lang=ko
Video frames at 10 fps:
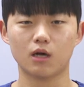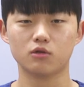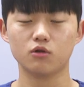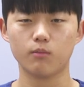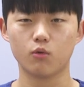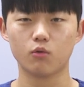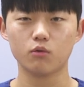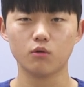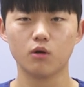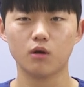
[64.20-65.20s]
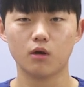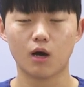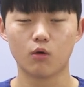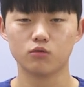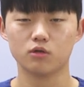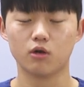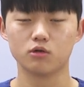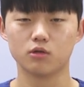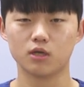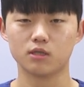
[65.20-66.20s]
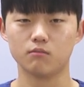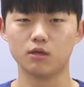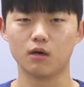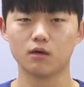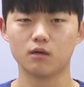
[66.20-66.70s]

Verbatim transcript: 다 들어보고 학원을 결정했습니다.